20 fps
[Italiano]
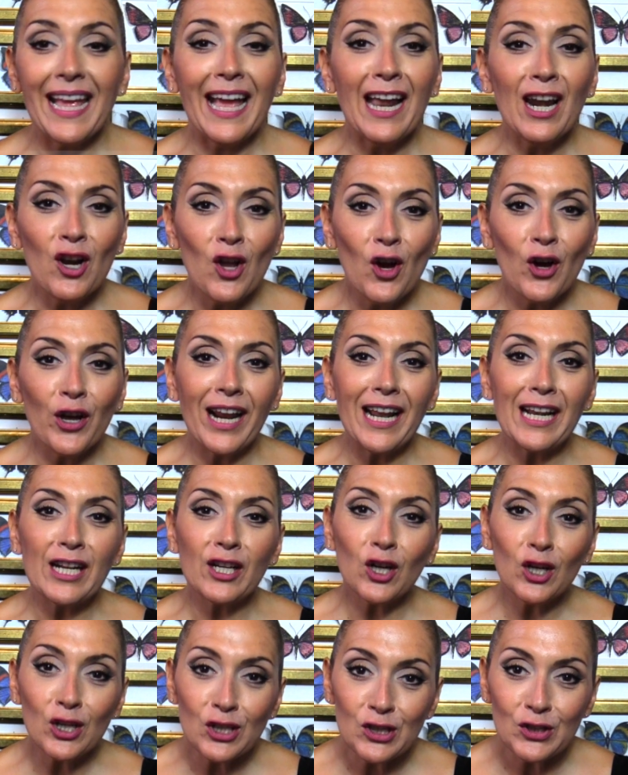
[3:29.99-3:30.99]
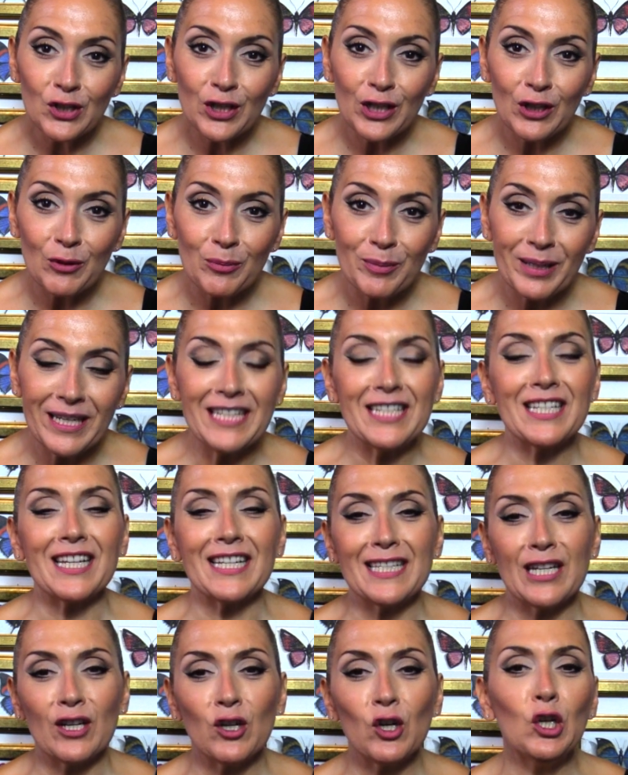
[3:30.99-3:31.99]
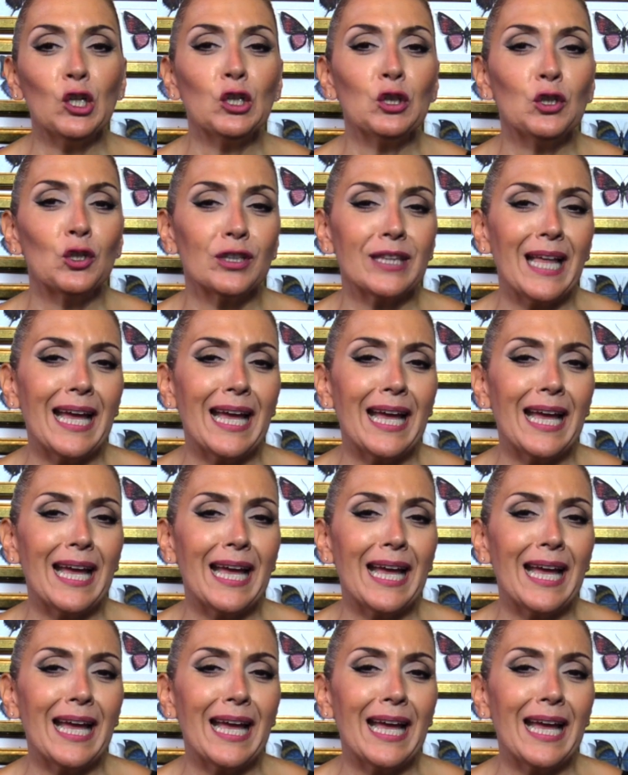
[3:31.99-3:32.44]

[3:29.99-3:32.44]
E allora il corso ricomincia, secondo,